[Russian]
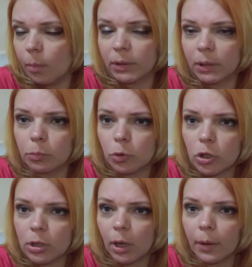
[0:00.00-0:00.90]
Потому
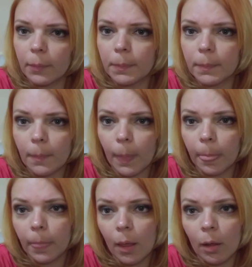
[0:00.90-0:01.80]
что,
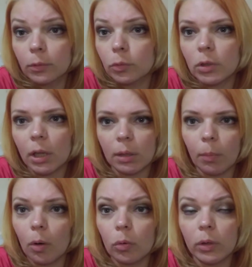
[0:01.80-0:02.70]
ну, я не
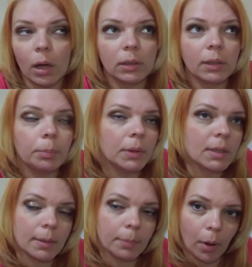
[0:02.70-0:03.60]
могу. Я когда
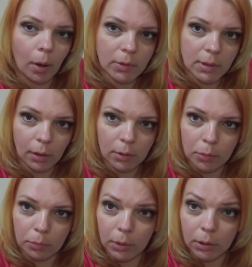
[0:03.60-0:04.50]
пересыпаю, вы
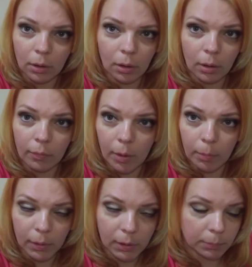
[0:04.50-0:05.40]
знаете, у меня так голова
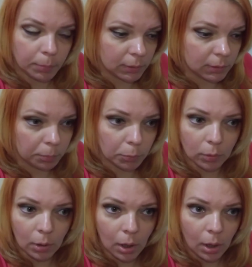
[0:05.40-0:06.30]
болит,
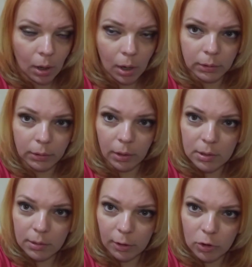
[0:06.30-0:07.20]
поэтому
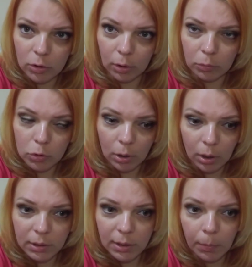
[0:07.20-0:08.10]
однозначно нужна
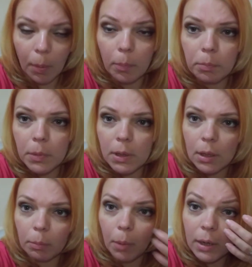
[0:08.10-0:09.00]
хотя бы
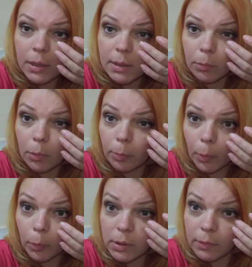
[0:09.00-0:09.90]
ми максимум
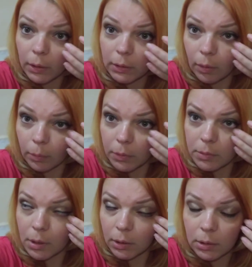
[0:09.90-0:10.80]
полдевятого мне
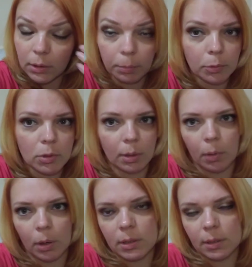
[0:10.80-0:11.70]
встать. Это просто
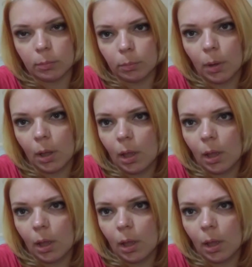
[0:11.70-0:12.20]
максимум.